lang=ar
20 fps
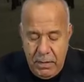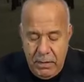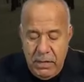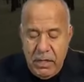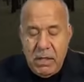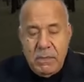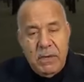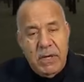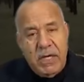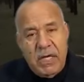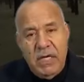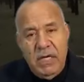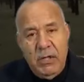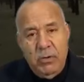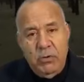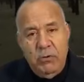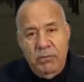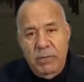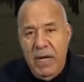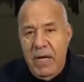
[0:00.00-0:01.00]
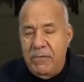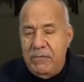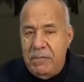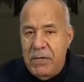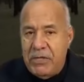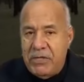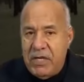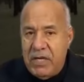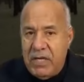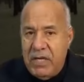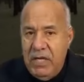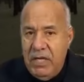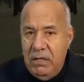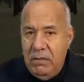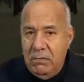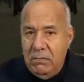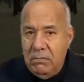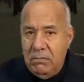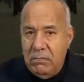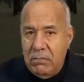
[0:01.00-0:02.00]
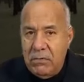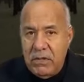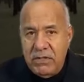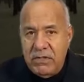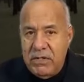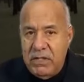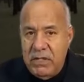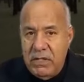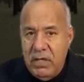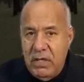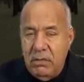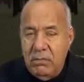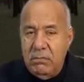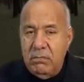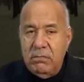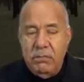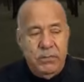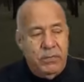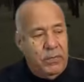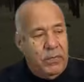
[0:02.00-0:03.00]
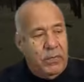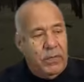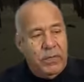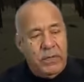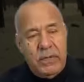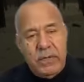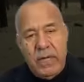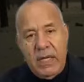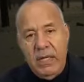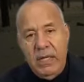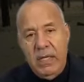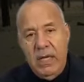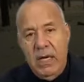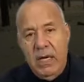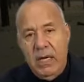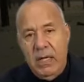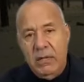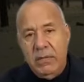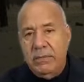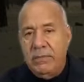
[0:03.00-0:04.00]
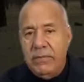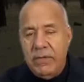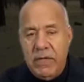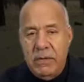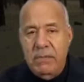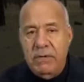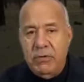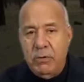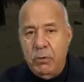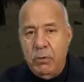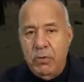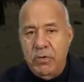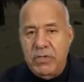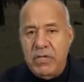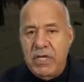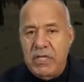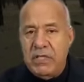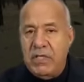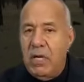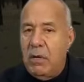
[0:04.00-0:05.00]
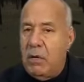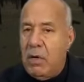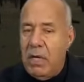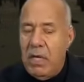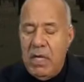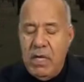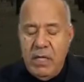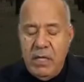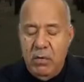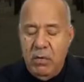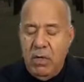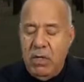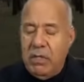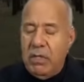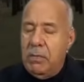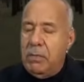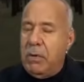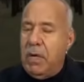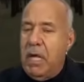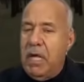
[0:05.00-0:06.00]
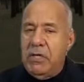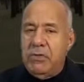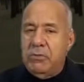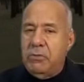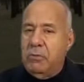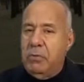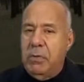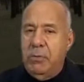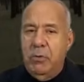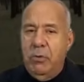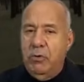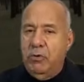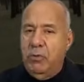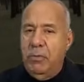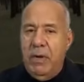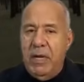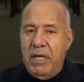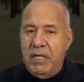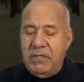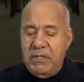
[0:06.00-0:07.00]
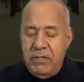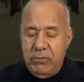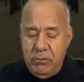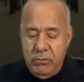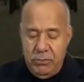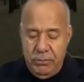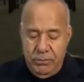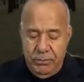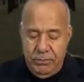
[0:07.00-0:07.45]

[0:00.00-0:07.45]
ديك المره كان عنده معاه مشاكل السيده تخلاها كما تنقولوا ساسها وخلا هي ولادها بقى عايش هو بوحدو مع راساتو